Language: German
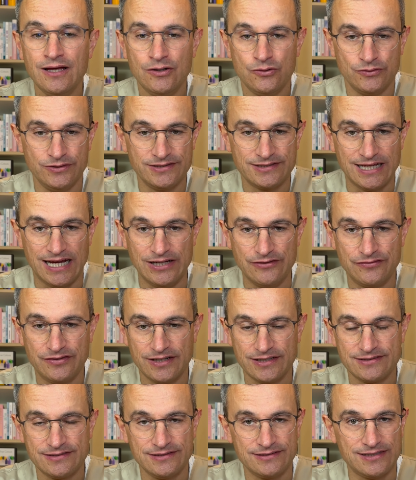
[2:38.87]
Und das
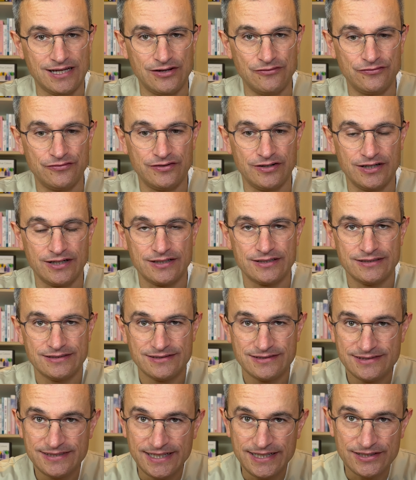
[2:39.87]
Einfachste ist einfach
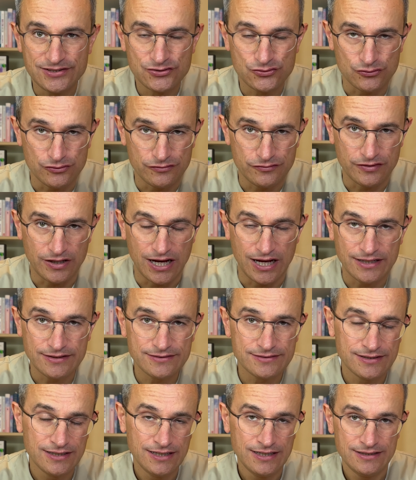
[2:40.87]

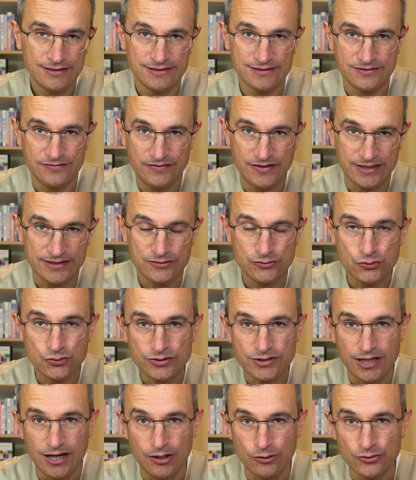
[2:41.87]
Zinksulfat. Das wirkt
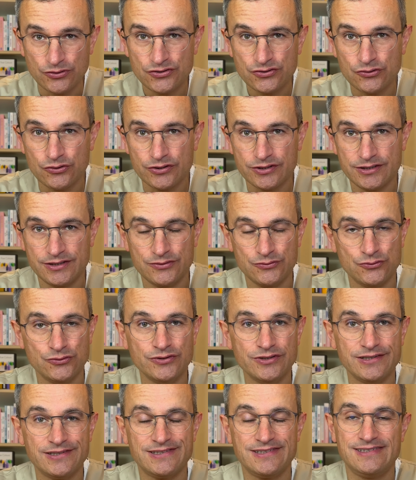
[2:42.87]
gut austrocknend und
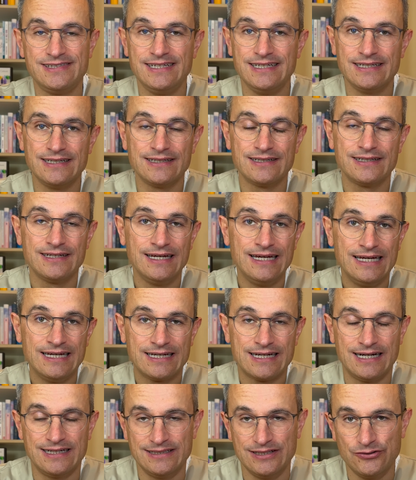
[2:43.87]
das Zink
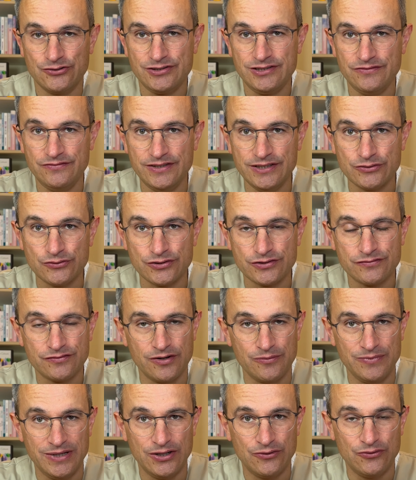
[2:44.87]
kann auch die
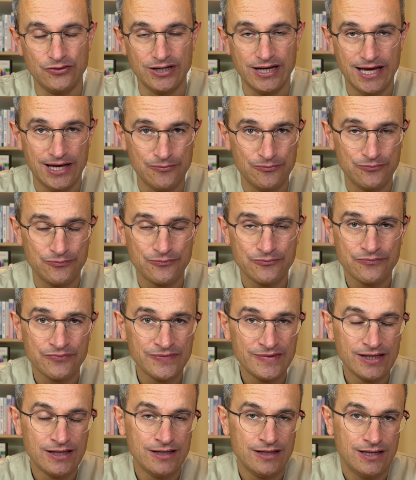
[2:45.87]
Virusvermehrung hemmen.
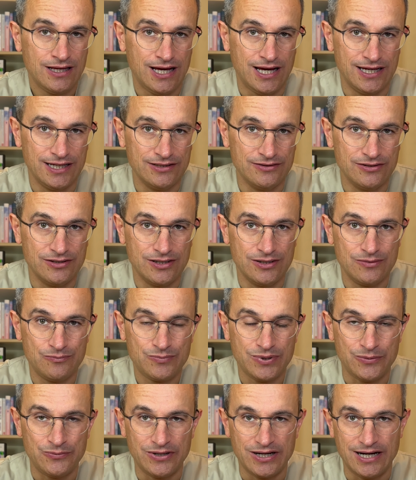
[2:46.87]
Ein
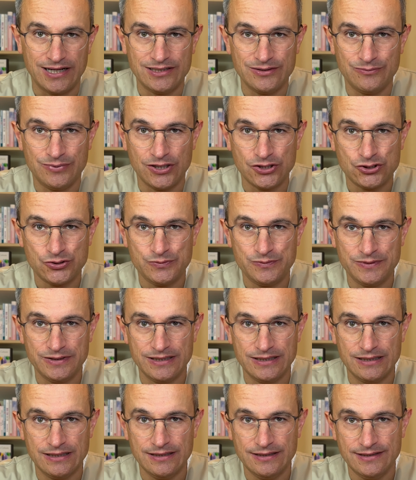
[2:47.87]

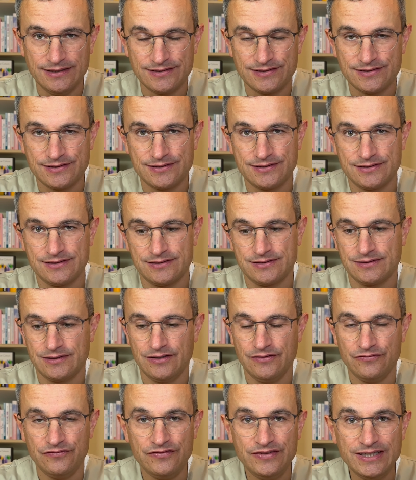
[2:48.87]
Präparatebeispiel ist
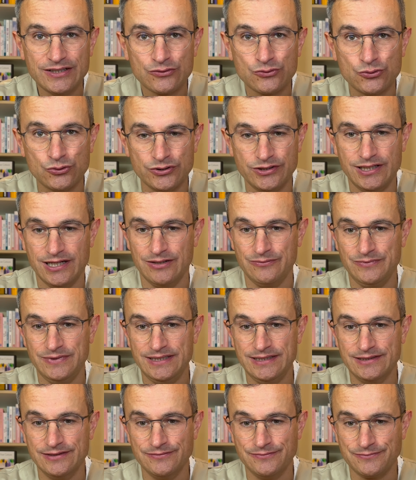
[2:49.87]

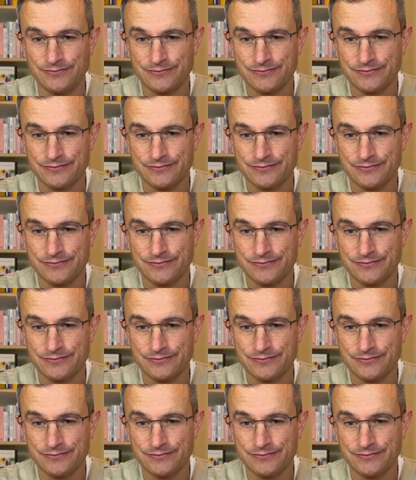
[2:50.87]
Virodermin.